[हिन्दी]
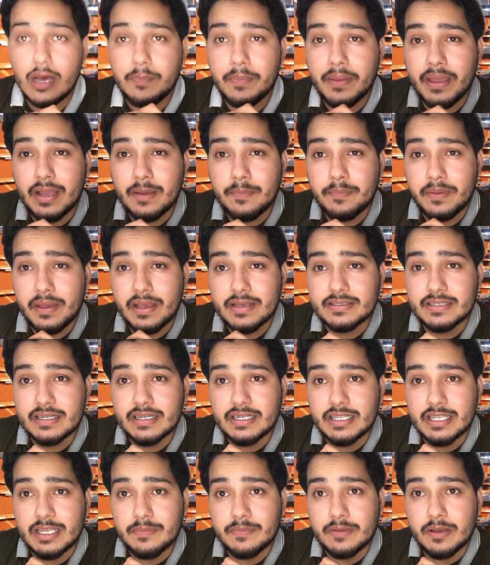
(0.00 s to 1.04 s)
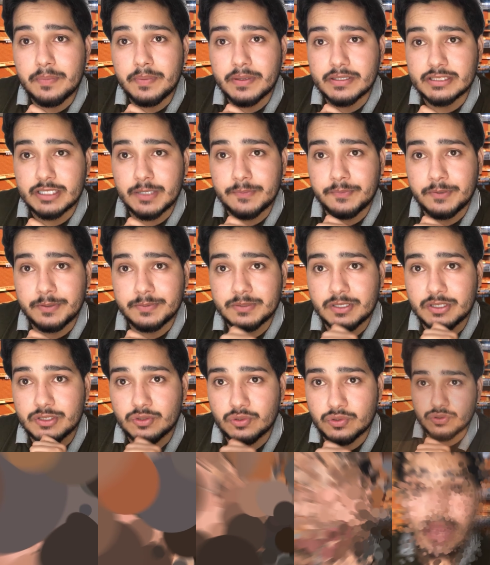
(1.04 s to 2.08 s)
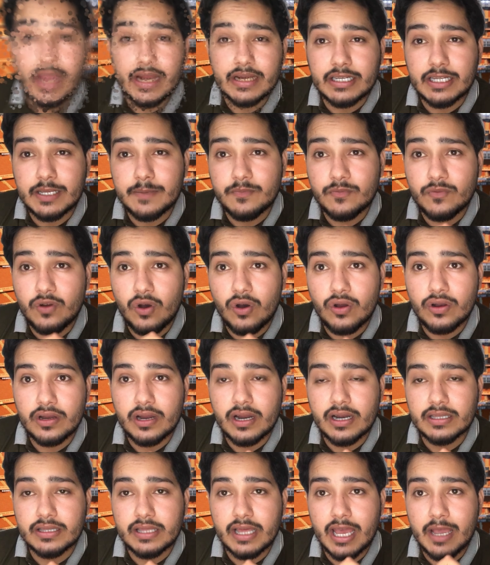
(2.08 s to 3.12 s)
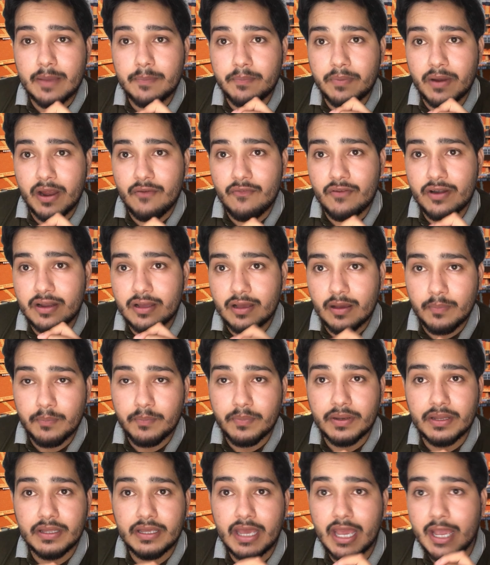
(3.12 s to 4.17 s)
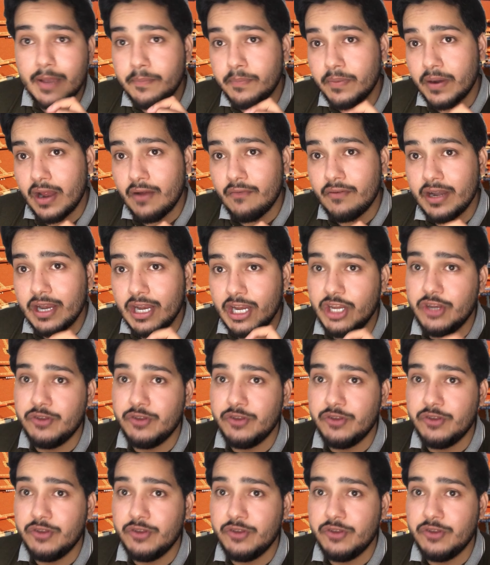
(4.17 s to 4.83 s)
अब एक पी स्पेशल टीम के परसेप्टिव से सोचो एक टीम को ऑन करता है एक प्राइवेट कंपनी या एक प्राइवेट